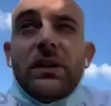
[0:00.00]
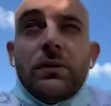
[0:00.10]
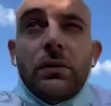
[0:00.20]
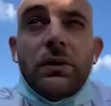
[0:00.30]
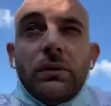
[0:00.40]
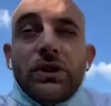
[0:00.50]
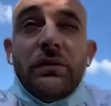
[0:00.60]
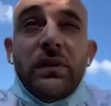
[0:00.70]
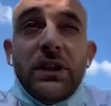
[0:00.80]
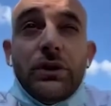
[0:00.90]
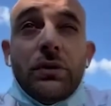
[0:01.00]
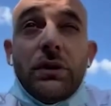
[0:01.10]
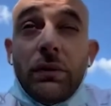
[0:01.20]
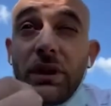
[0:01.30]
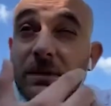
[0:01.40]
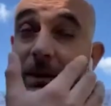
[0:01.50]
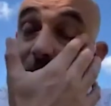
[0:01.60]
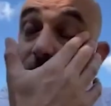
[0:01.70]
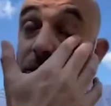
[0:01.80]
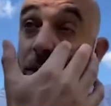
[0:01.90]
nationaux qui ont déjà fait les jeux, qui ont une
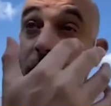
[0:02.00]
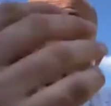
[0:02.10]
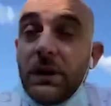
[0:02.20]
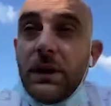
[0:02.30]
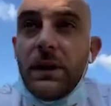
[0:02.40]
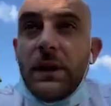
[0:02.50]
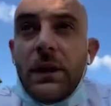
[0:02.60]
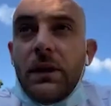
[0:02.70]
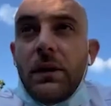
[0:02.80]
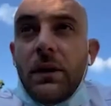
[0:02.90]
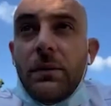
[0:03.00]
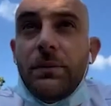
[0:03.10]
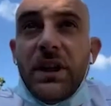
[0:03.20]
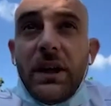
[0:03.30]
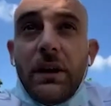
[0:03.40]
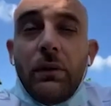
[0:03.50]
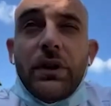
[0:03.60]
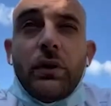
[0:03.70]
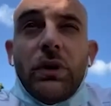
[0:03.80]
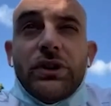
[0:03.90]
expérience. Euh, et puis derrière, on
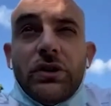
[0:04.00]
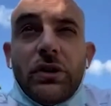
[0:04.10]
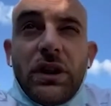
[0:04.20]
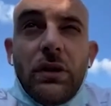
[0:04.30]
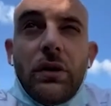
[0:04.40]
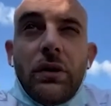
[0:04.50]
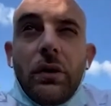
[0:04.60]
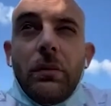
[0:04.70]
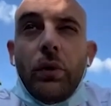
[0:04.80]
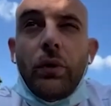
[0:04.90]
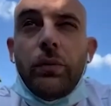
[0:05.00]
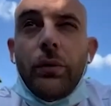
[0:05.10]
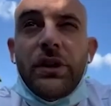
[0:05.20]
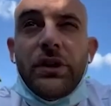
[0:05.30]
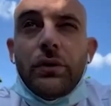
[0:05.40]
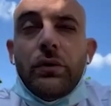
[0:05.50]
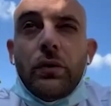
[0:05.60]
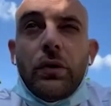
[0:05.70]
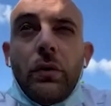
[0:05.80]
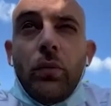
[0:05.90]
est trois jeunes entraîneurs euh, pour nos premiers jeux.
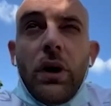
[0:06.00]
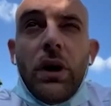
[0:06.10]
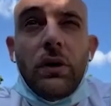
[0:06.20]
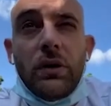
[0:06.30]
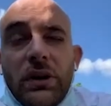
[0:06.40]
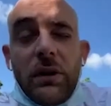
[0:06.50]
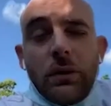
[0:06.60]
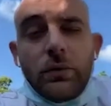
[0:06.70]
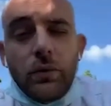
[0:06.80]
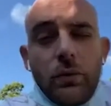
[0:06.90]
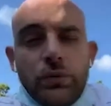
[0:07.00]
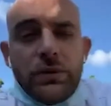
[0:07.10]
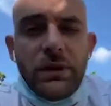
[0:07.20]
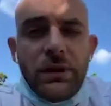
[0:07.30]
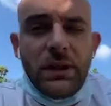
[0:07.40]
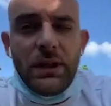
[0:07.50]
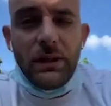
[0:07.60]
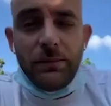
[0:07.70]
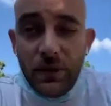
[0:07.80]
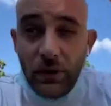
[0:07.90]
Donc moi, l'entraîneur de Toulouse,
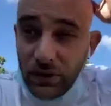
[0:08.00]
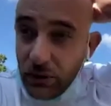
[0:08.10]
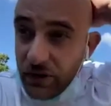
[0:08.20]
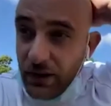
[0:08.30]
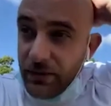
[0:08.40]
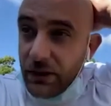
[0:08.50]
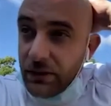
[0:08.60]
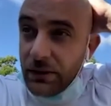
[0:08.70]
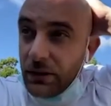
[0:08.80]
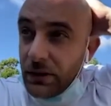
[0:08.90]
et puis l'entraîneur d'Amiens.